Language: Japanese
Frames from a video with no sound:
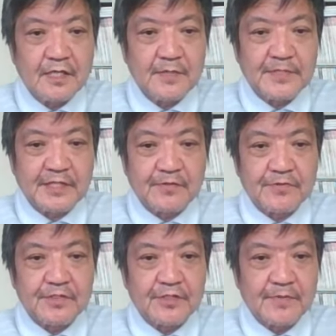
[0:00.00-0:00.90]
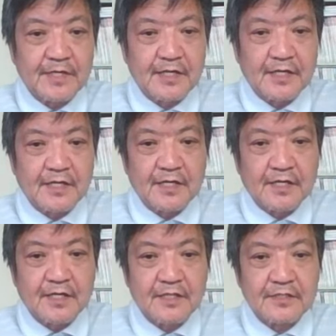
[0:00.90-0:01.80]
はい、皆さん、こんにち
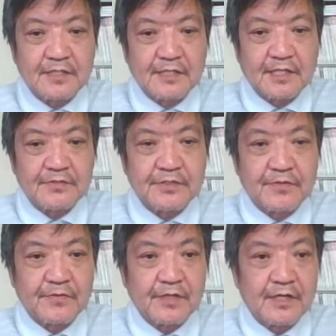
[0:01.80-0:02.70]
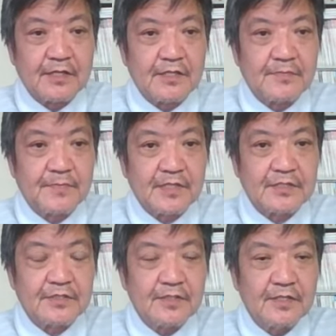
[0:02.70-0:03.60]
は。あャッ淳でございま
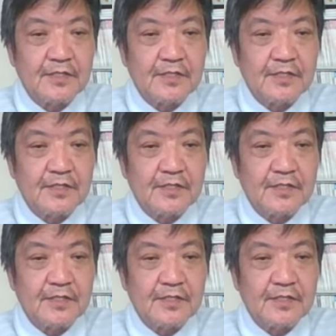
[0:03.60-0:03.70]
す、